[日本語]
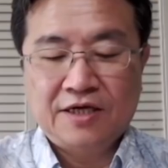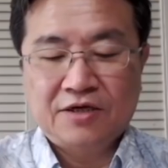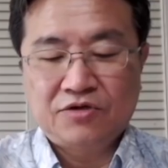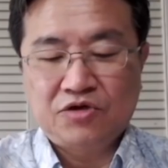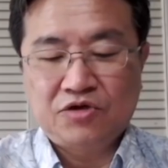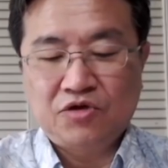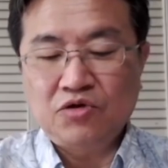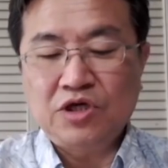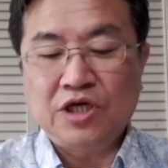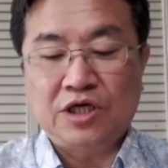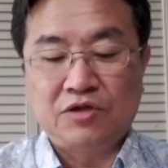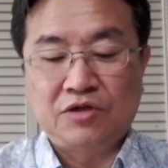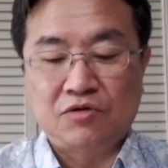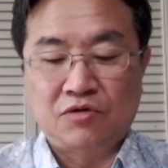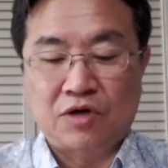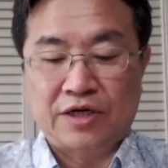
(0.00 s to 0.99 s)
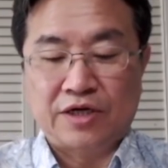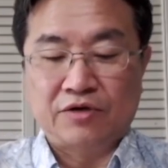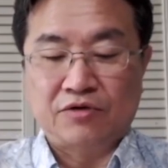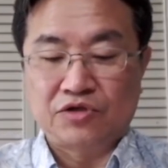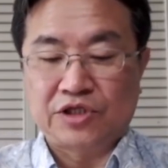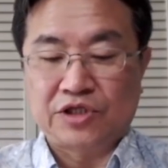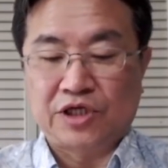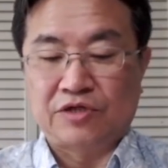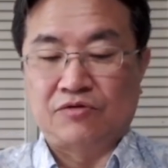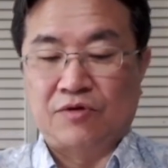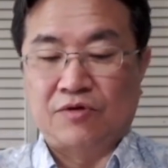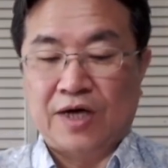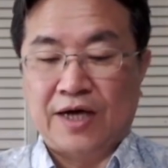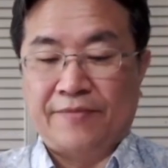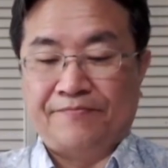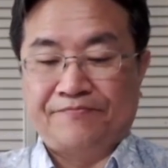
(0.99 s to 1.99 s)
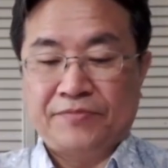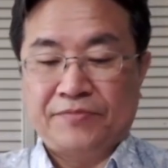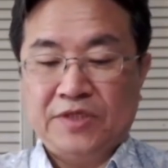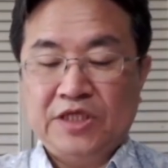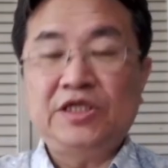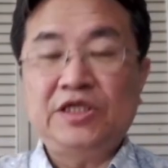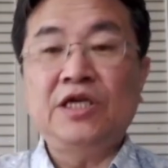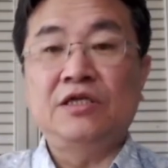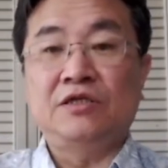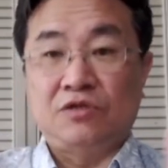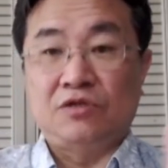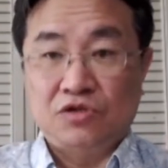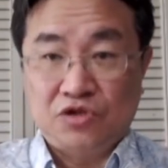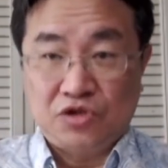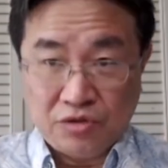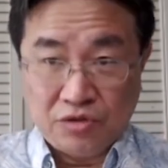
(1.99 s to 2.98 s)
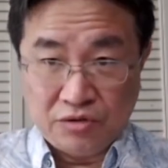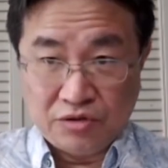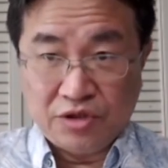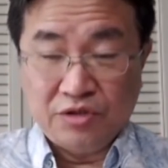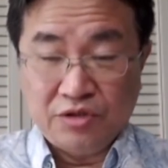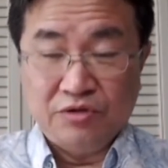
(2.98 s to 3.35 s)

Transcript: 虚偽のあれをしたのは、2019